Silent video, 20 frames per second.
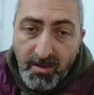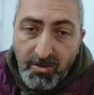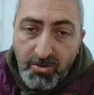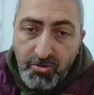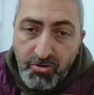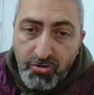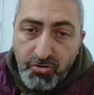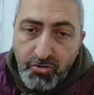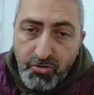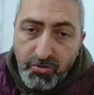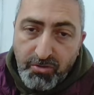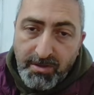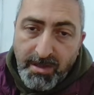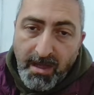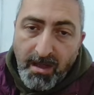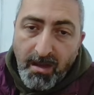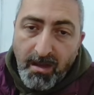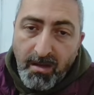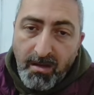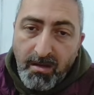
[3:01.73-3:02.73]

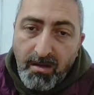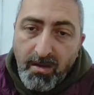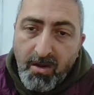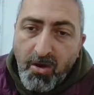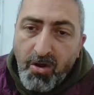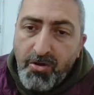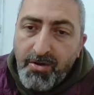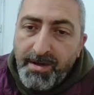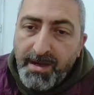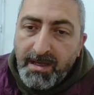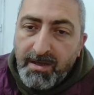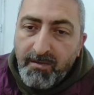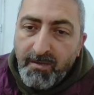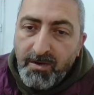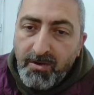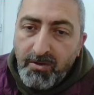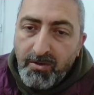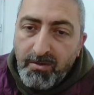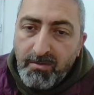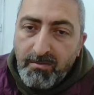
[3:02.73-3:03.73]
Şurada örnek
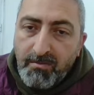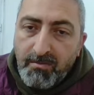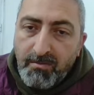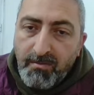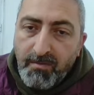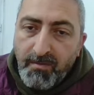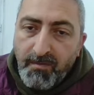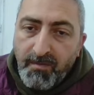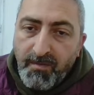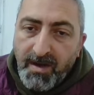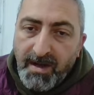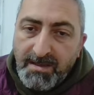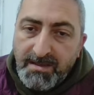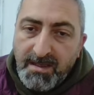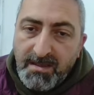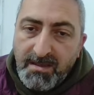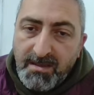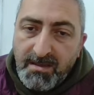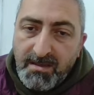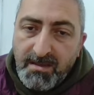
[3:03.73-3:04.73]
veriyorum. Farz
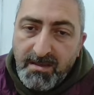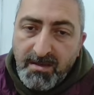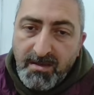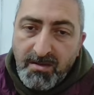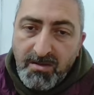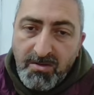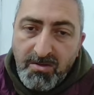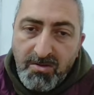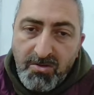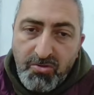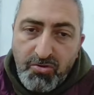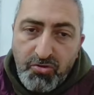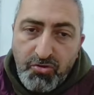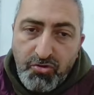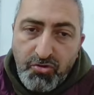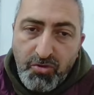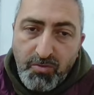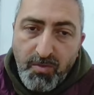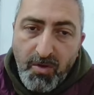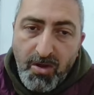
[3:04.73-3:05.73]
edin ki
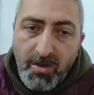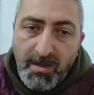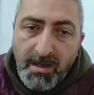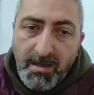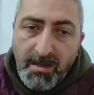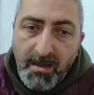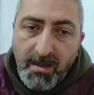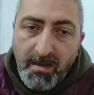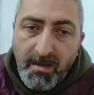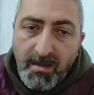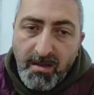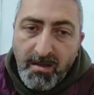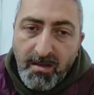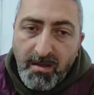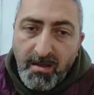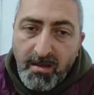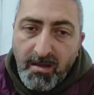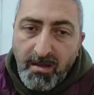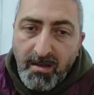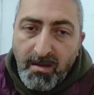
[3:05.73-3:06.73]
şu bölgede
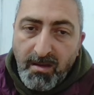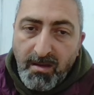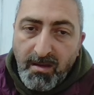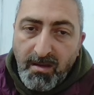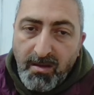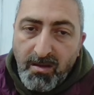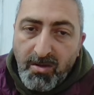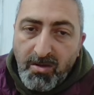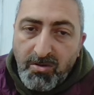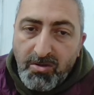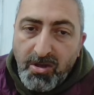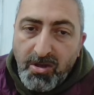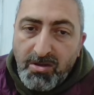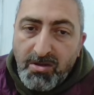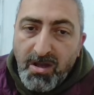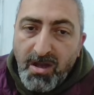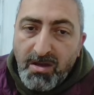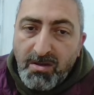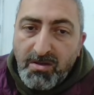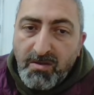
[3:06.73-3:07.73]

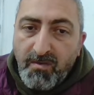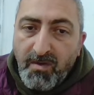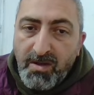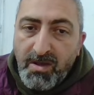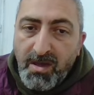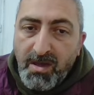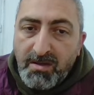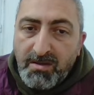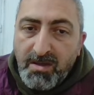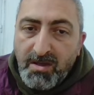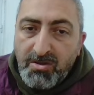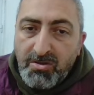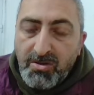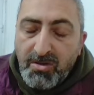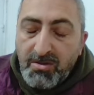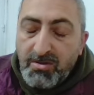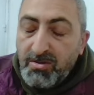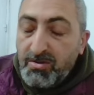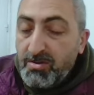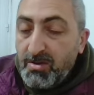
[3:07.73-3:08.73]
dediler ki vay hektaş
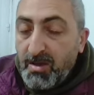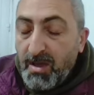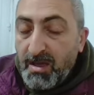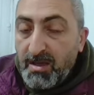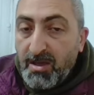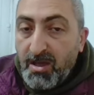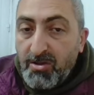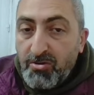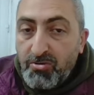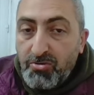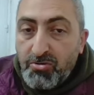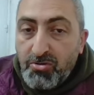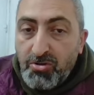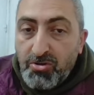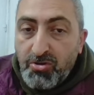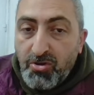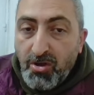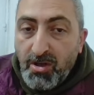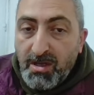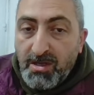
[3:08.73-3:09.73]
Ege Endüstri
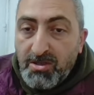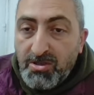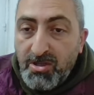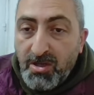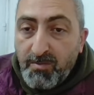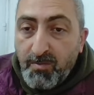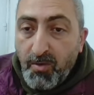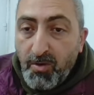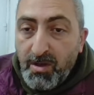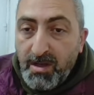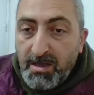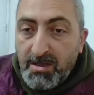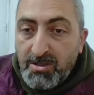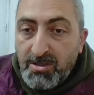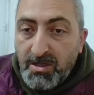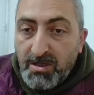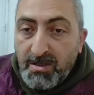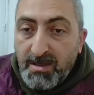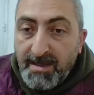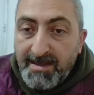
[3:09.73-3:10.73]
şöyle gidecek böyle
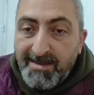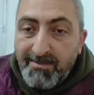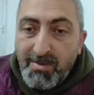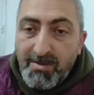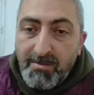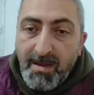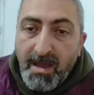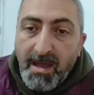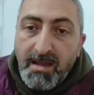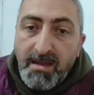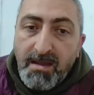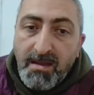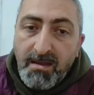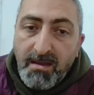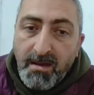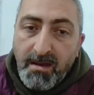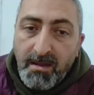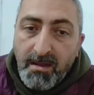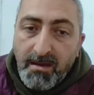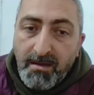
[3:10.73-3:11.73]
gidecek. 7050
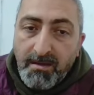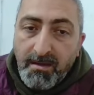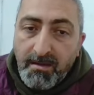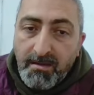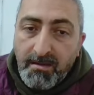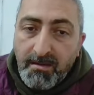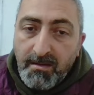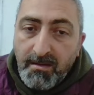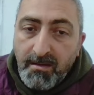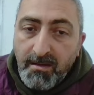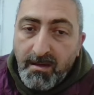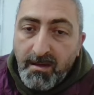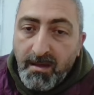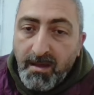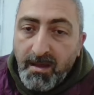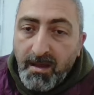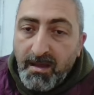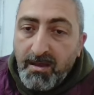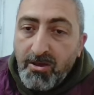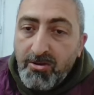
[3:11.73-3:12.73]
liralardan
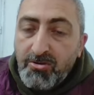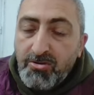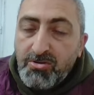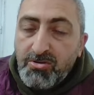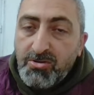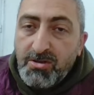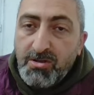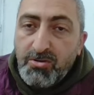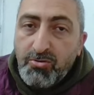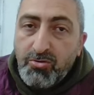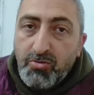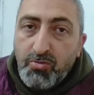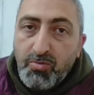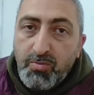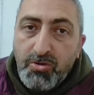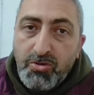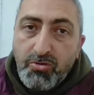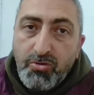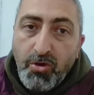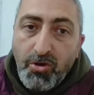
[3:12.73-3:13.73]
Ege Endüstri
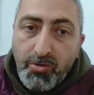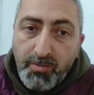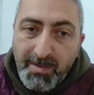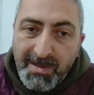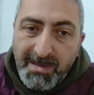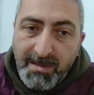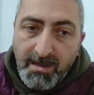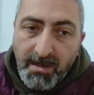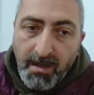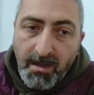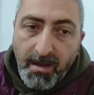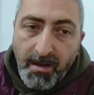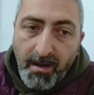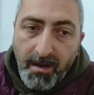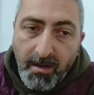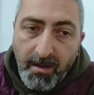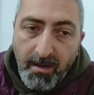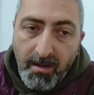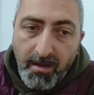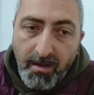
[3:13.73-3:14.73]
düşmüş 4000
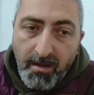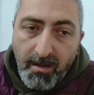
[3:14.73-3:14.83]
liralara.